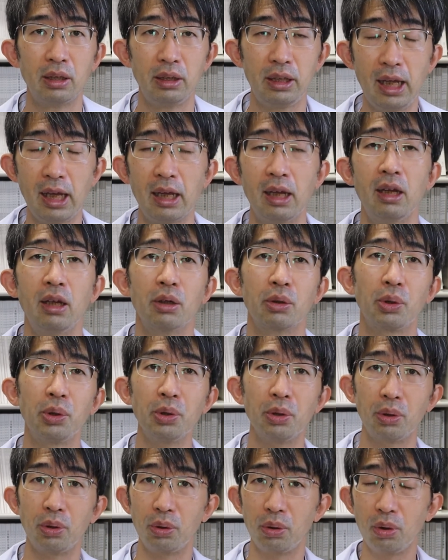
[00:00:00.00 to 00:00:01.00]
で、
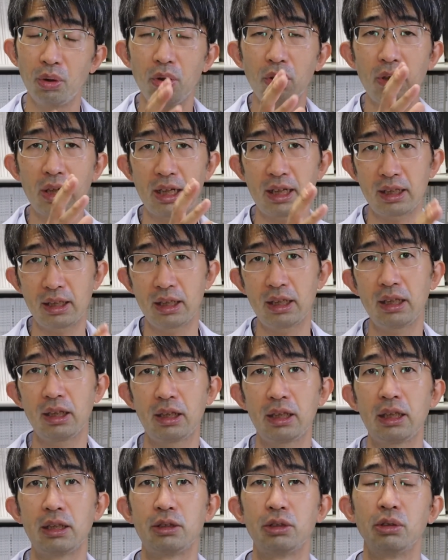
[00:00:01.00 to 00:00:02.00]
この黄斑
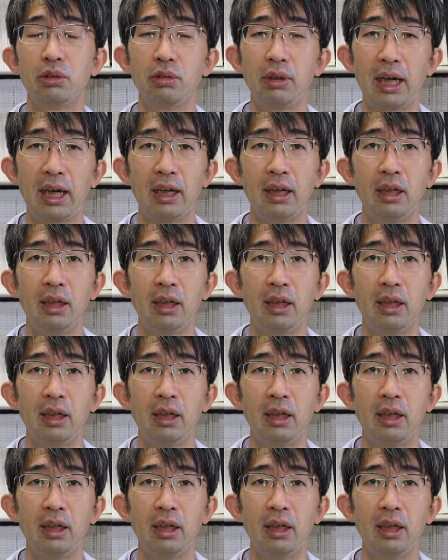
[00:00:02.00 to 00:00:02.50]
変性症は、